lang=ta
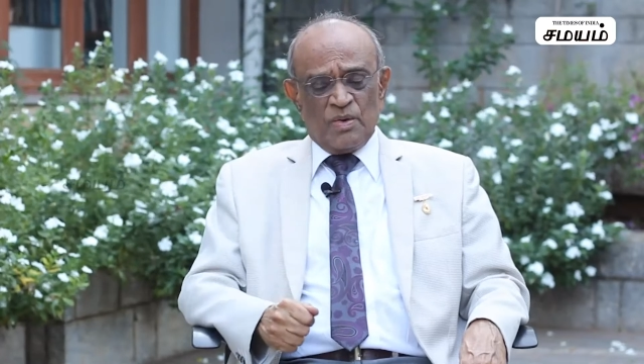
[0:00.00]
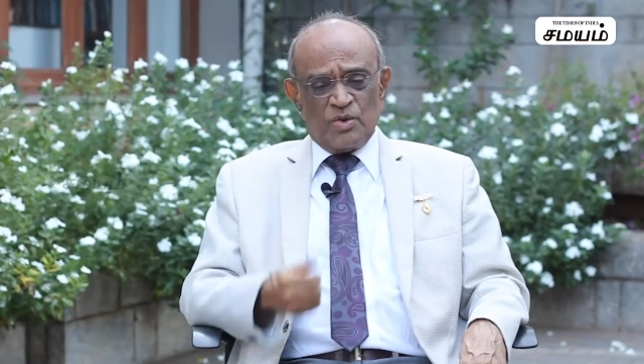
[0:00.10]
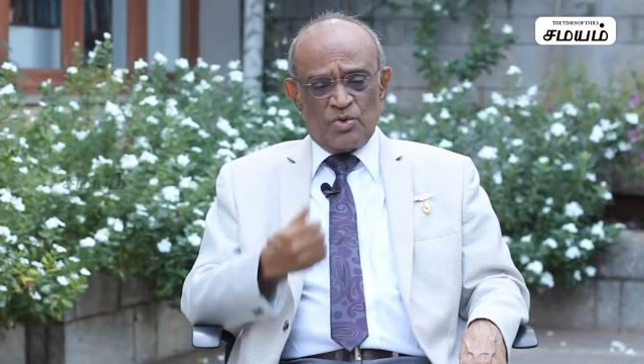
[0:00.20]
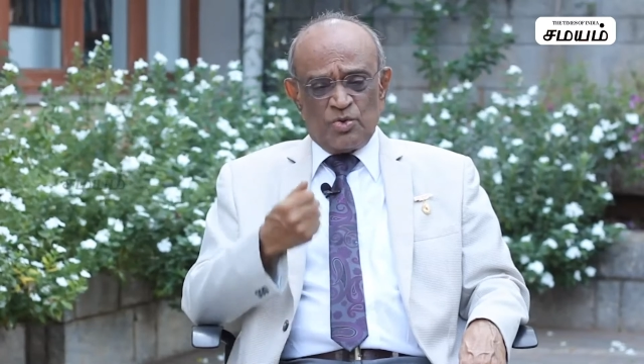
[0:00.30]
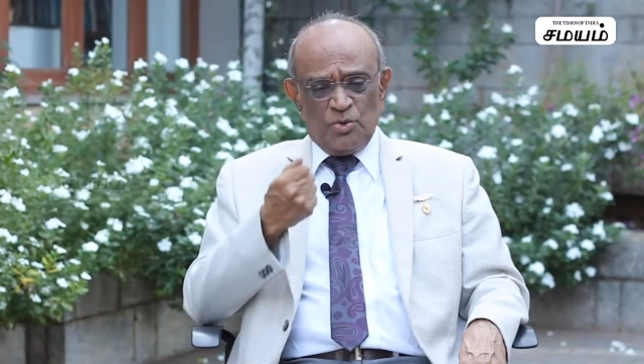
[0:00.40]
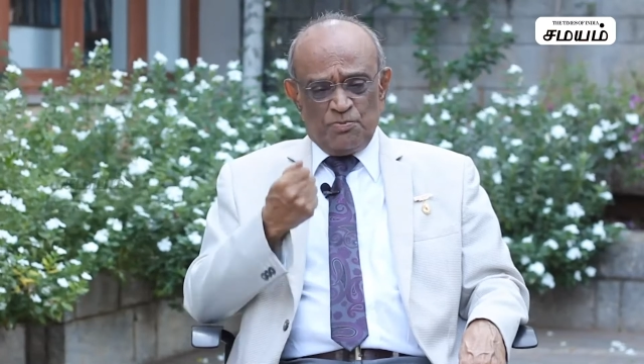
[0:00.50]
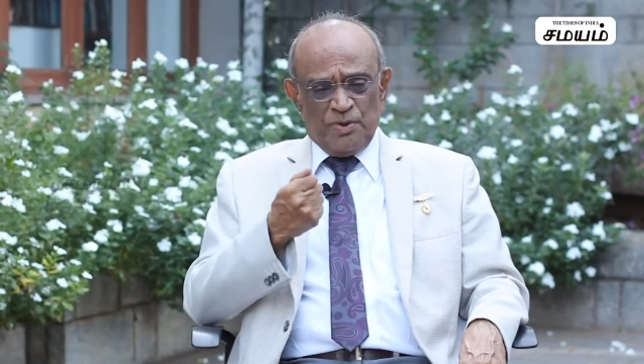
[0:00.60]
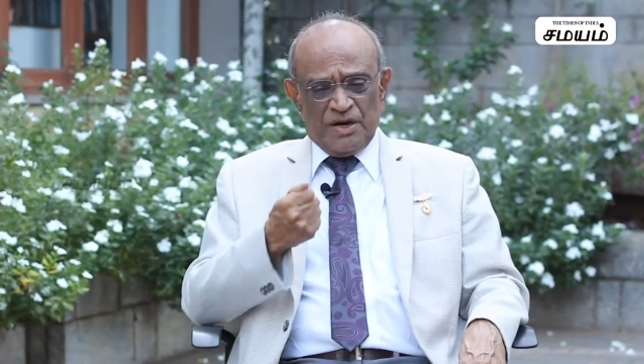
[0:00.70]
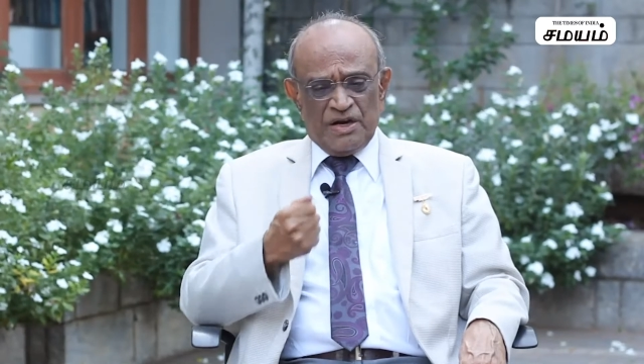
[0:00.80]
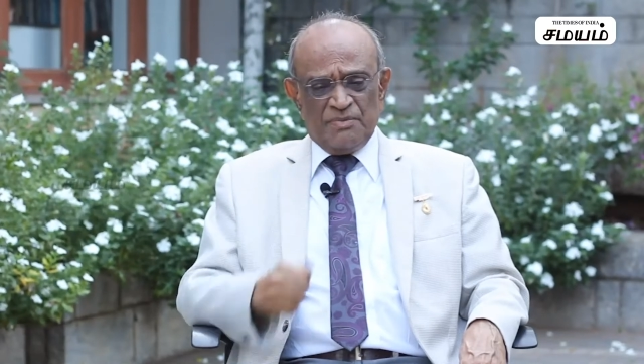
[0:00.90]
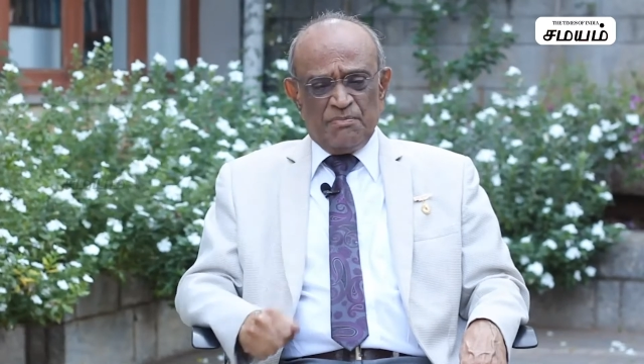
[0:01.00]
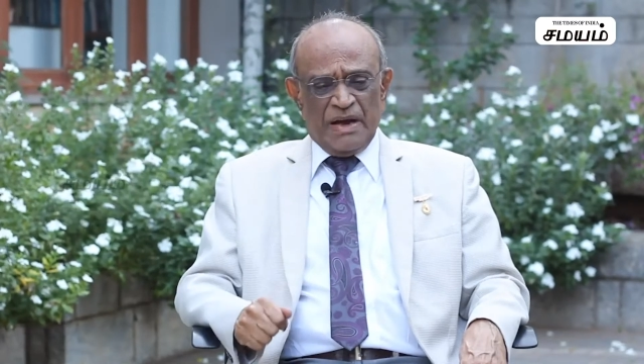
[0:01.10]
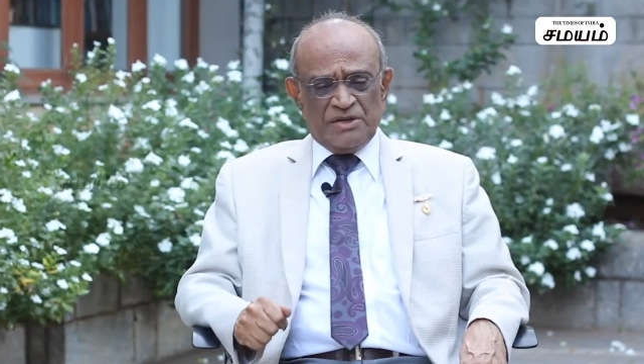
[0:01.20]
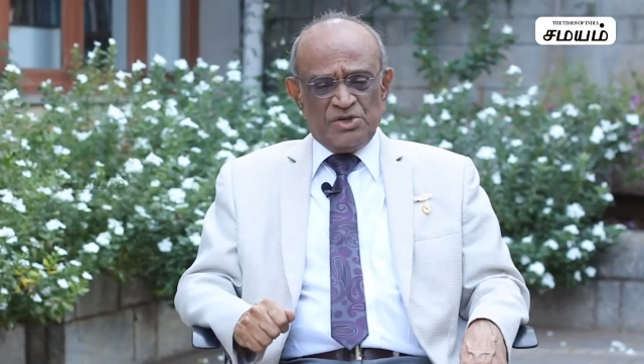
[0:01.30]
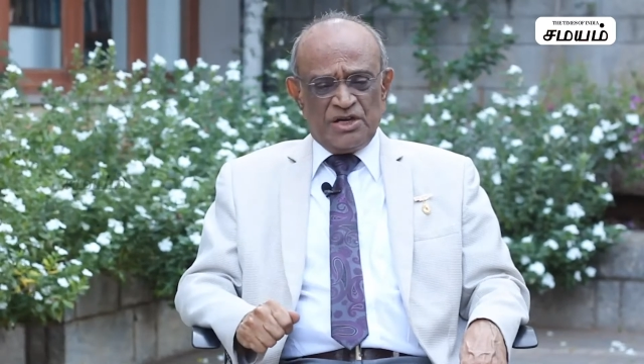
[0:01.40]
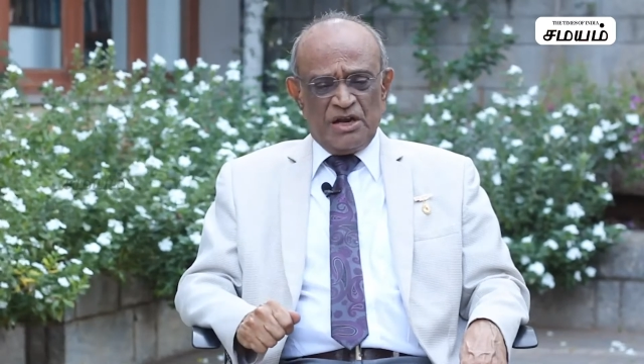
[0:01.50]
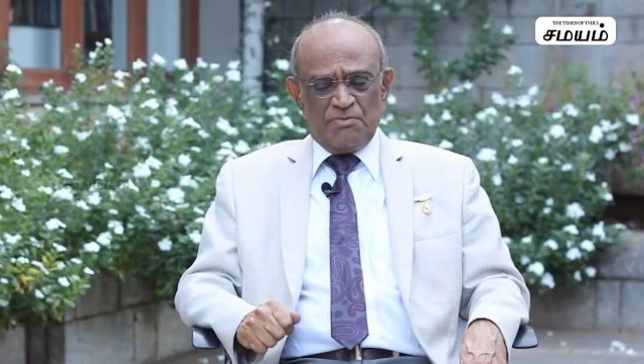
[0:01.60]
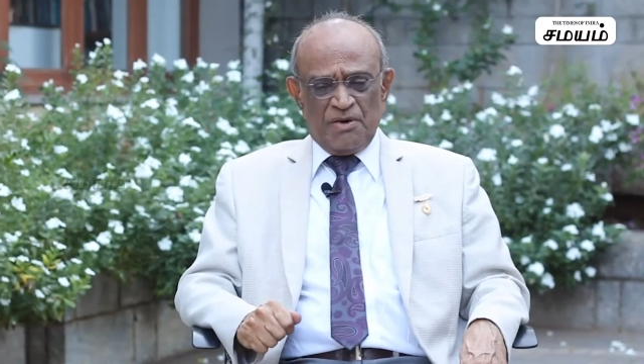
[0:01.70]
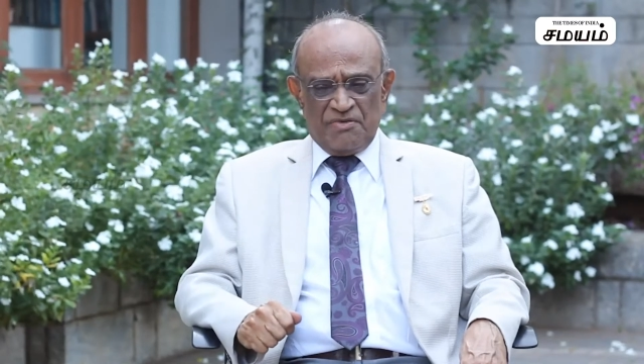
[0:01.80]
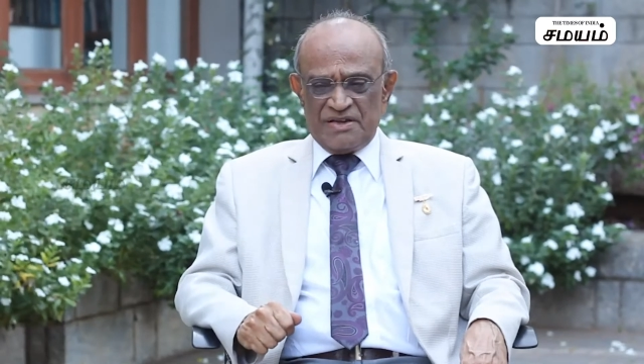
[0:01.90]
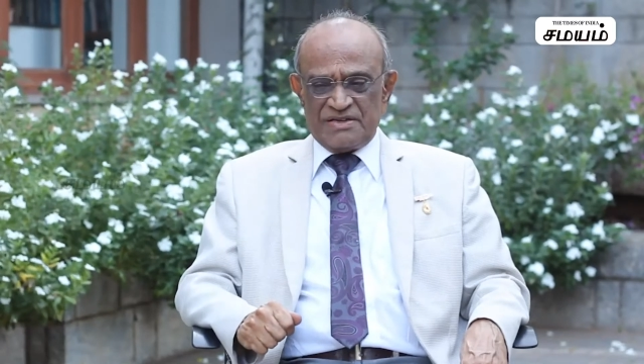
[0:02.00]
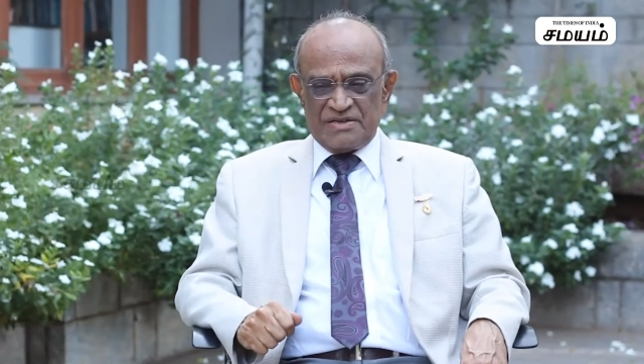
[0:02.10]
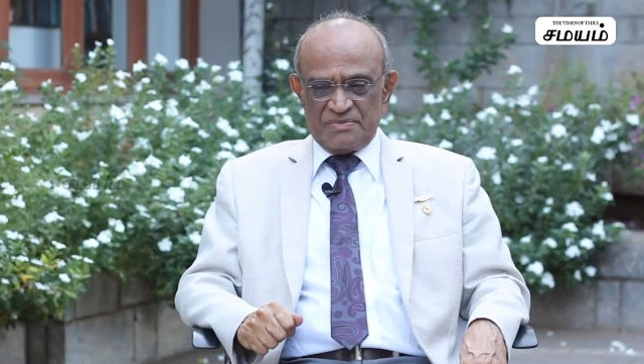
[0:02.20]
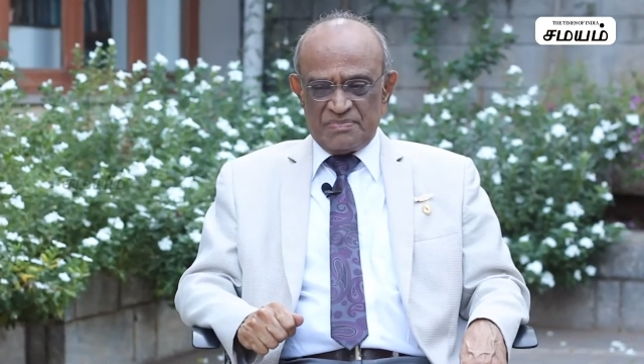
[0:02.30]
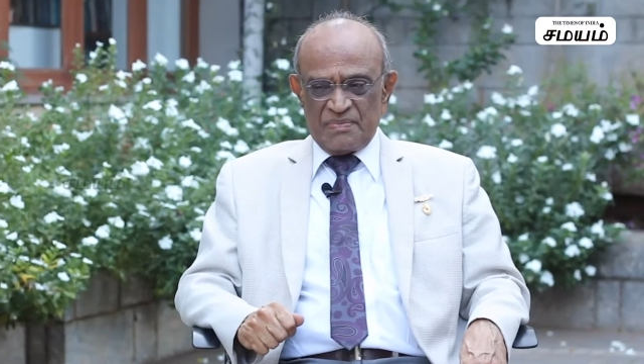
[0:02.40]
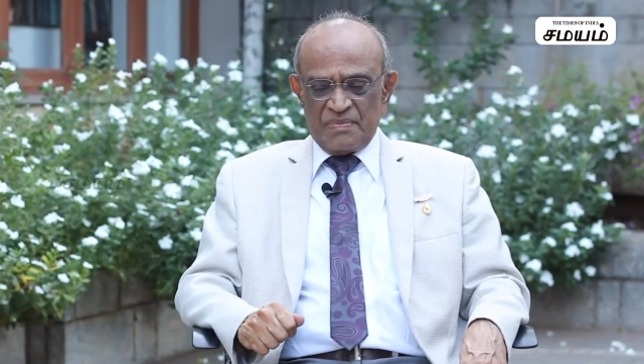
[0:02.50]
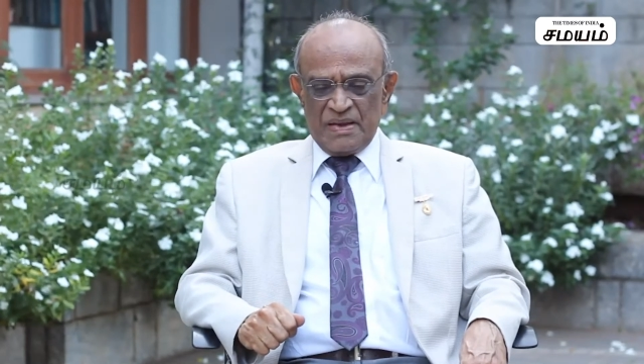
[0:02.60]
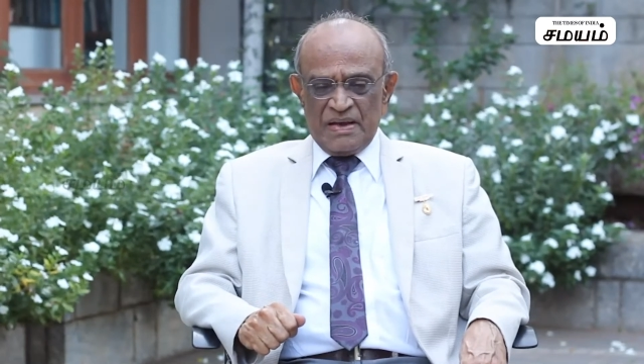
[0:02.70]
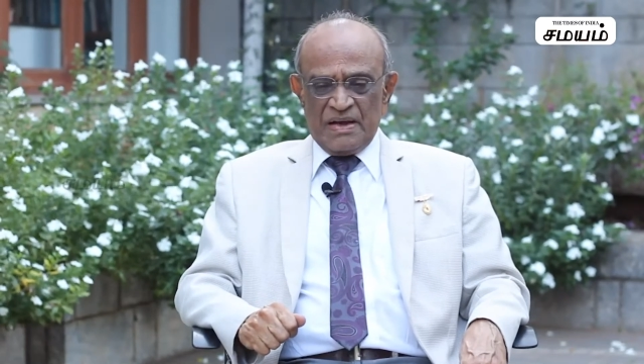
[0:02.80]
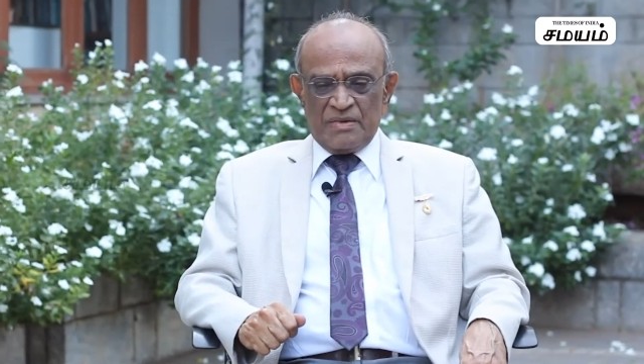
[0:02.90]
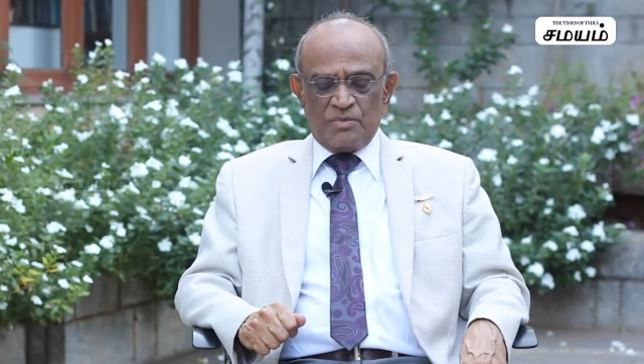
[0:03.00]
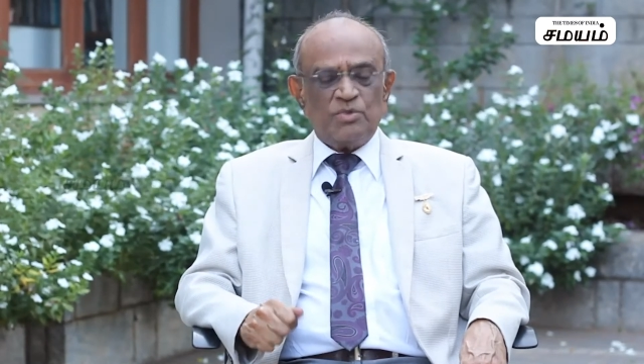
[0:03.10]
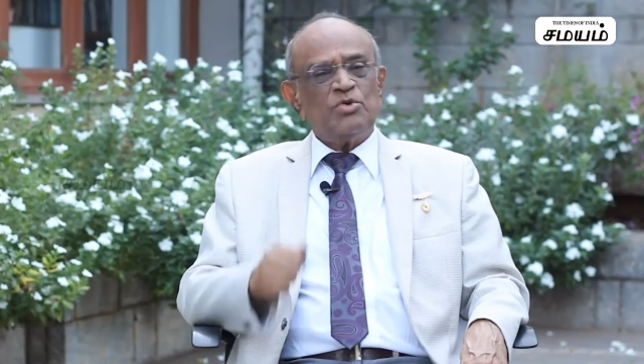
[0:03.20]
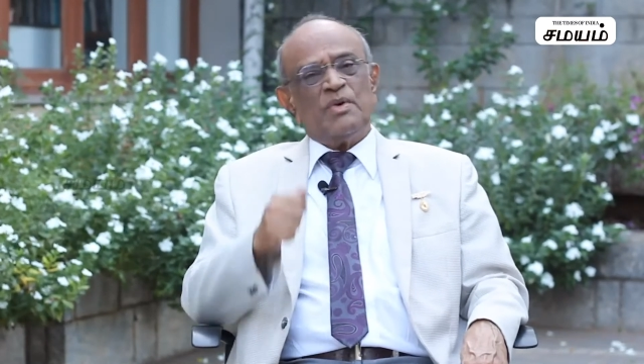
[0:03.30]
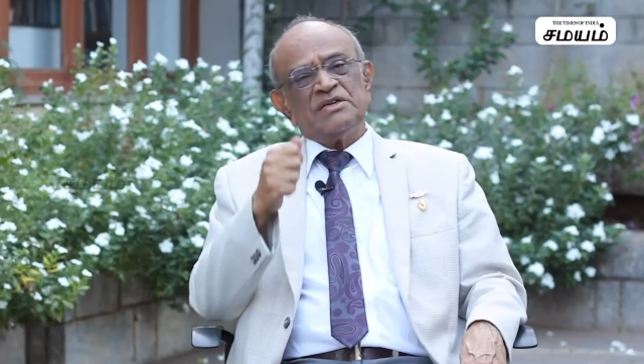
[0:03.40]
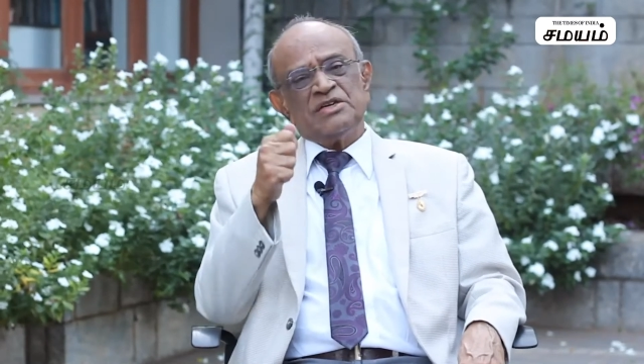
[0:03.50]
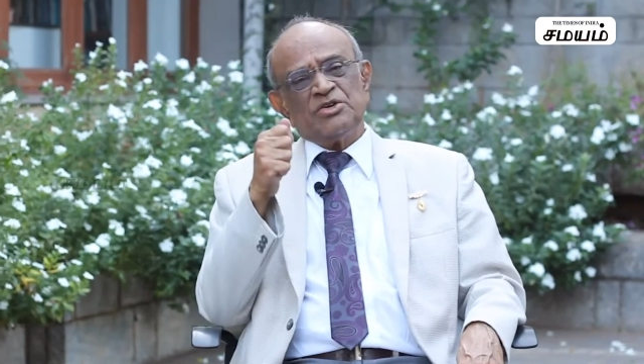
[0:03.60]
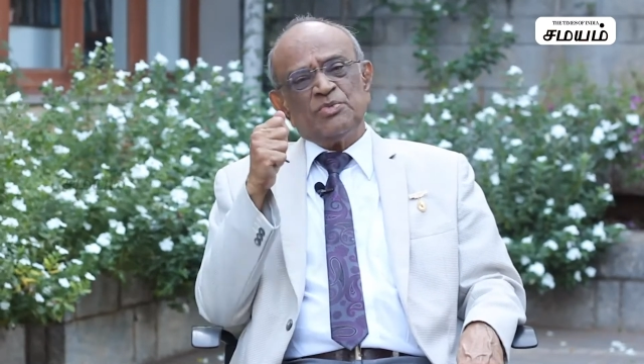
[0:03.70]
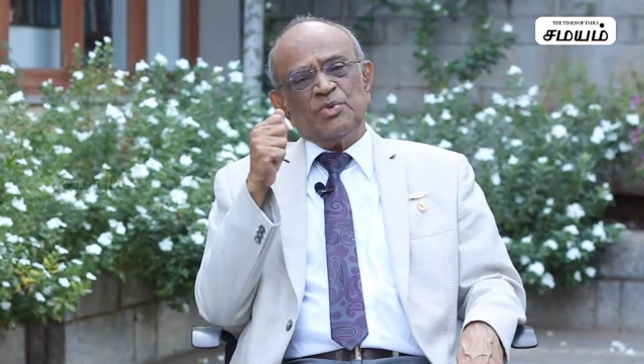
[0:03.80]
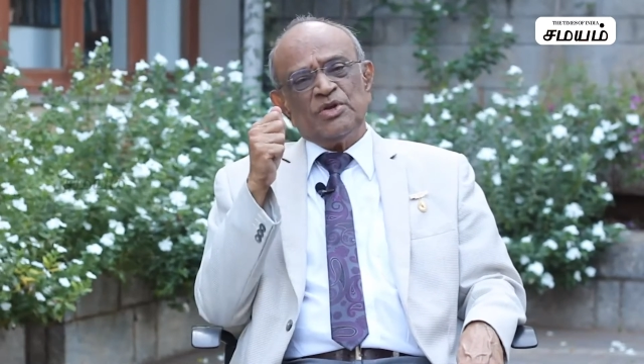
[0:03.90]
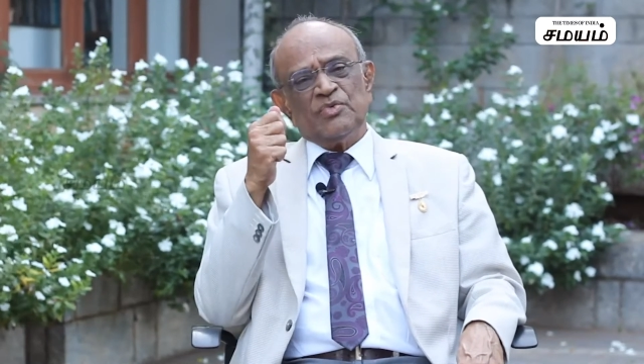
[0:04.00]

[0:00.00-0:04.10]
ஒரு சூப்பர் மேஜிக்கல் பவர் இருக்குது மூணு மாதம் இருக்கும்போது